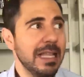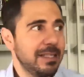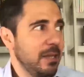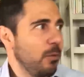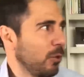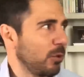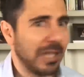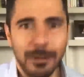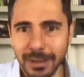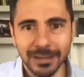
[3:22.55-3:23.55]
inseguro
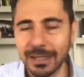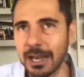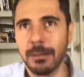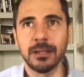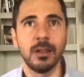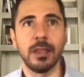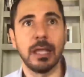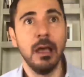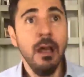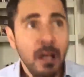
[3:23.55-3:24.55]
socialmente y era hablando de
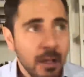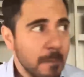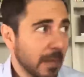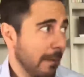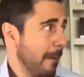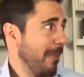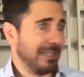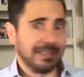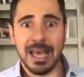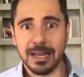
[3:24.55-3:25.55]
que, ¿qué va a
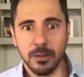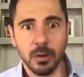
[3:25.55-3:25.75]
pasar?